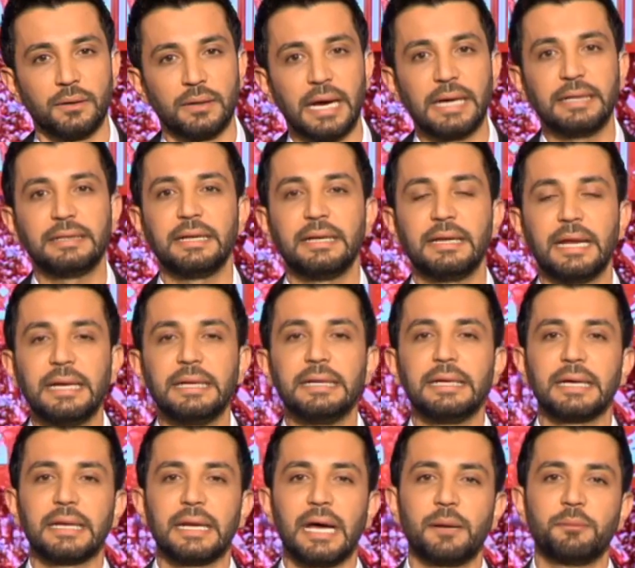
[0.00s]
هيدي الليلة
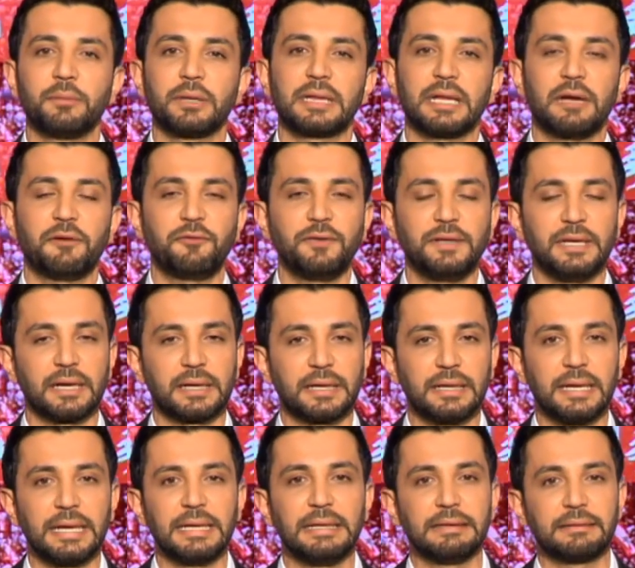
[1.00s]
يلي عم بطلع فيها كل
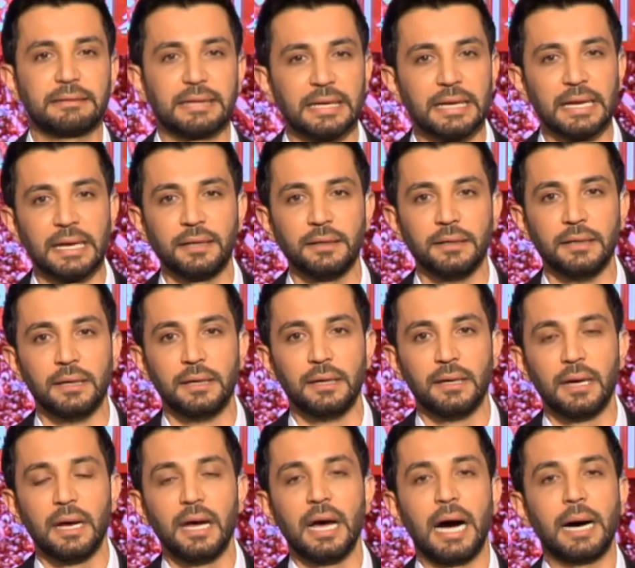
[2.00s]
ليلة التنين
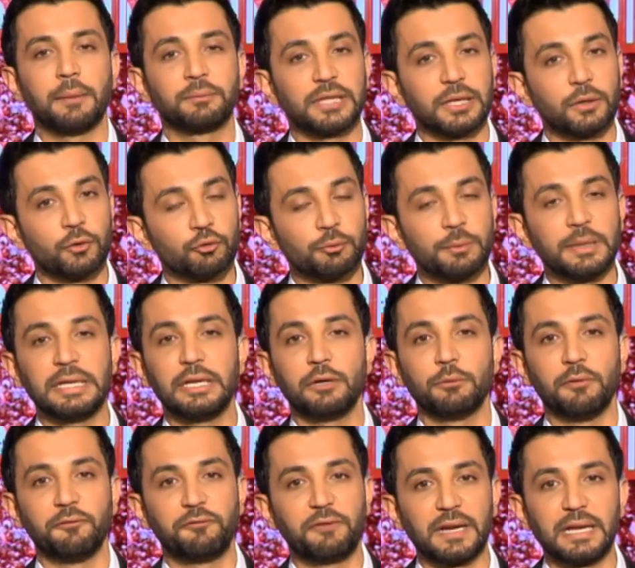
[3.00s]
عم تاخذ مني
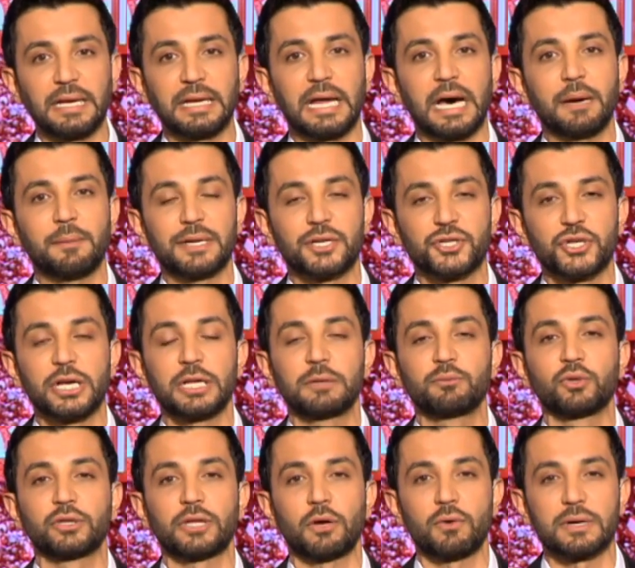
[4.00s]
ومن فريق العمل جهد
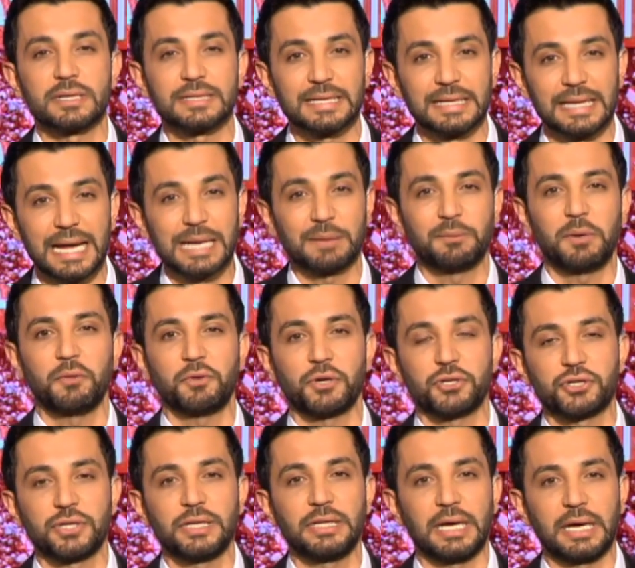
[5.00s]
متواصل
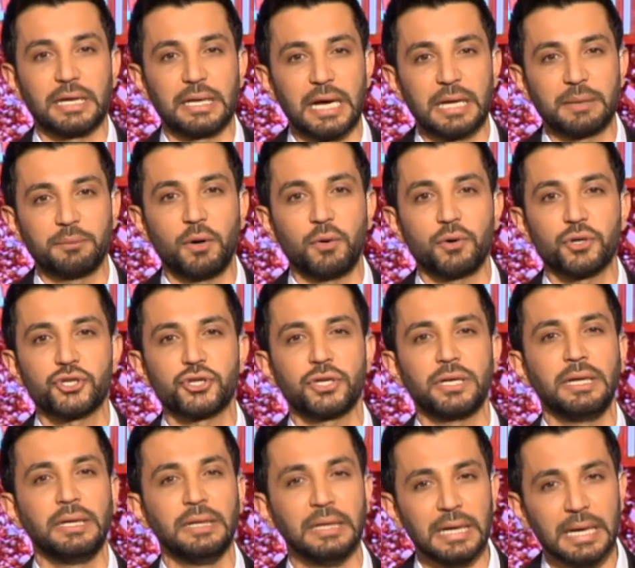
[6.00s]
24 على
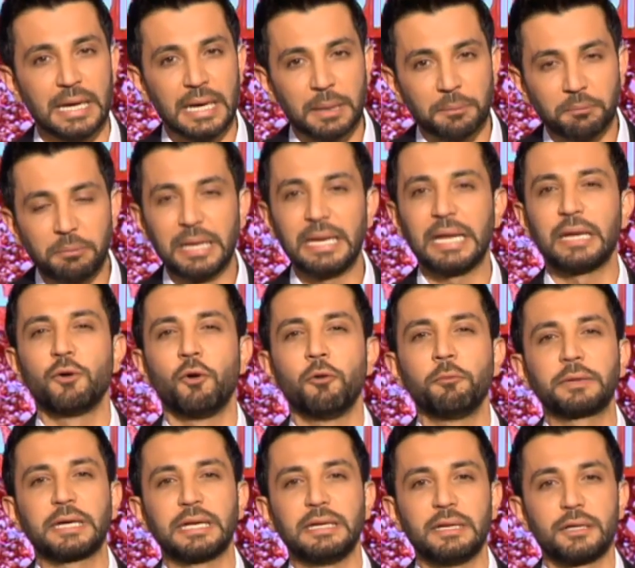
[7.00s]
24 بلا نوم
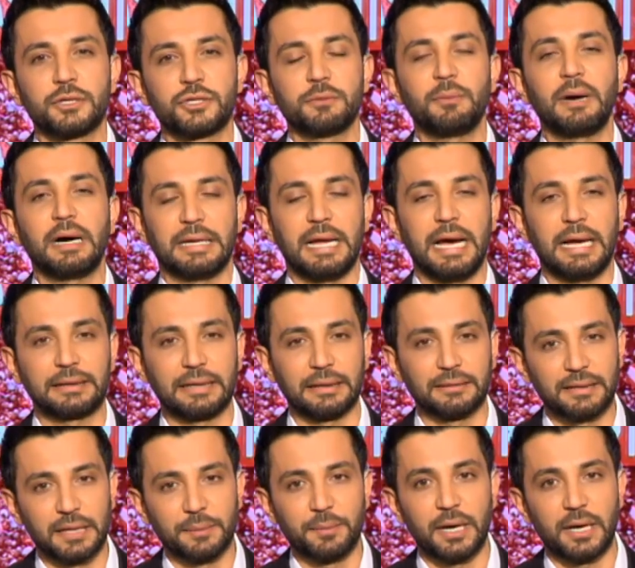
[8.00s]
كل الجمعة لحتى
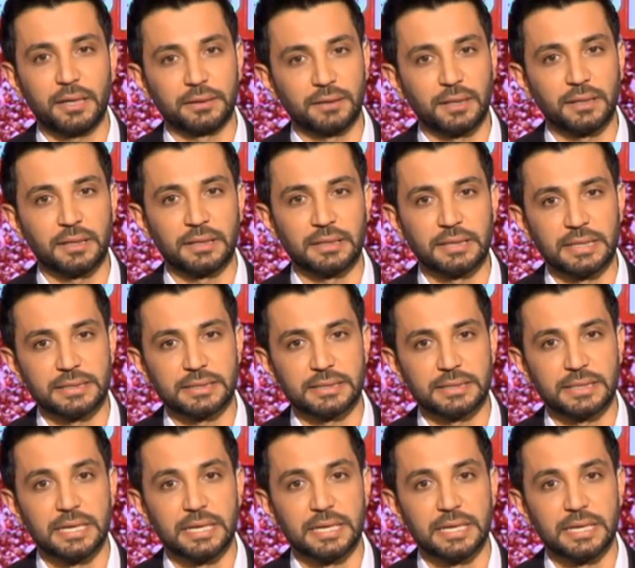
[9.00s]
نتابع قضايا الناس